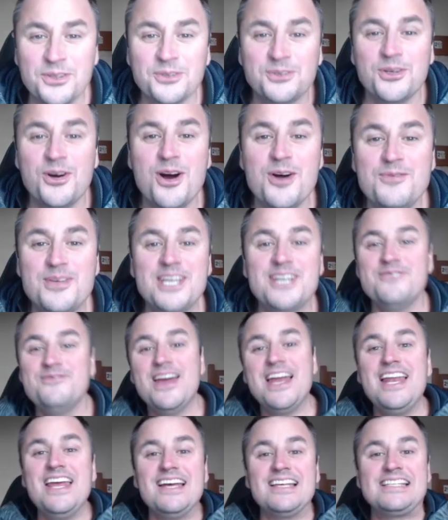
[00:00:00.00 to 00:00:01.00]
do YouTube,
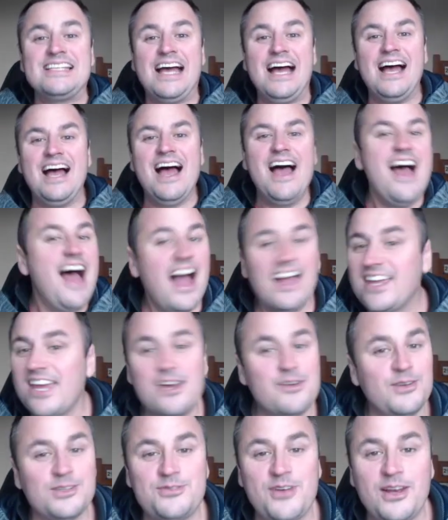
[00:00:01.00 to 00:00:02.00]
beleza? Aqui
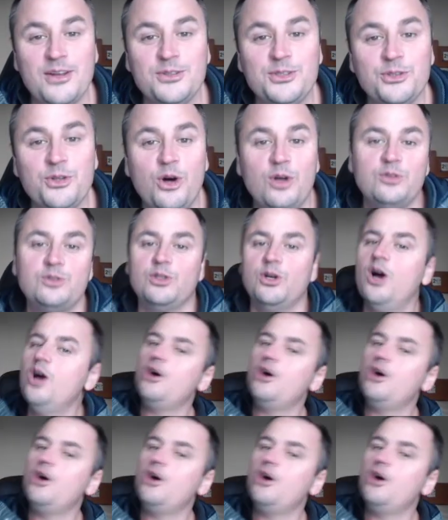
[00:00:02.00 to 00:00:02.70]
que vos falou de novo,